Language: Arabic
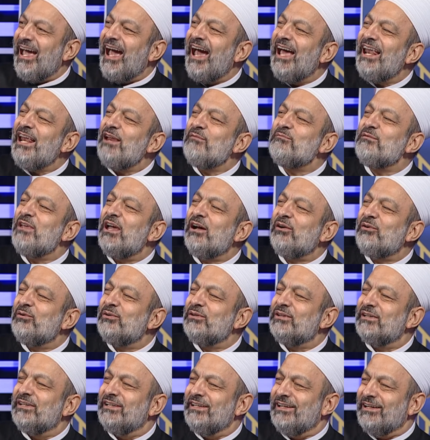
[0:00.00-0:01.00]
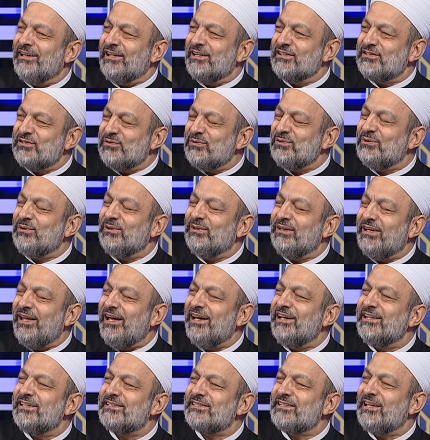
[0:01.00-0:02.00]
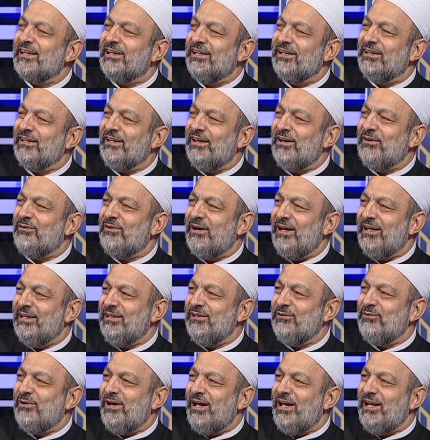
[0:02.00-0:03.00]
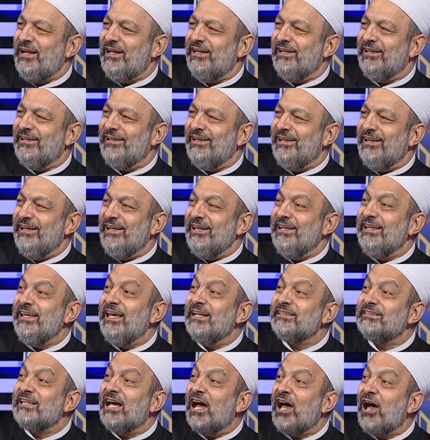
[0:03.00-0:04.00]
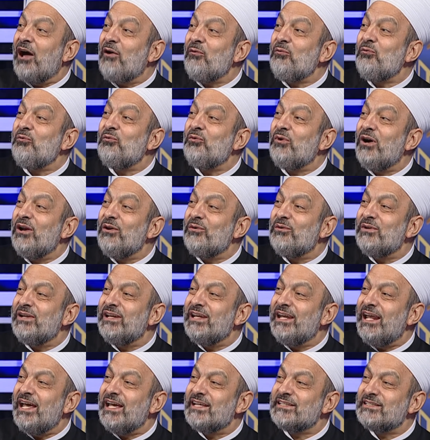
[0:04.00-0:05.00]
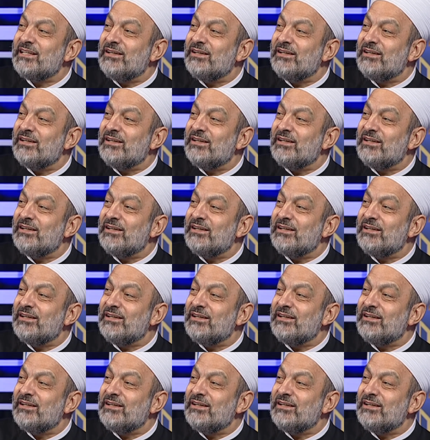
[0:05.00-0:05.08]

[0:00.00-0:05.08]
ألم يكن رسول الله صلى الله عليه وآله يتخول الناس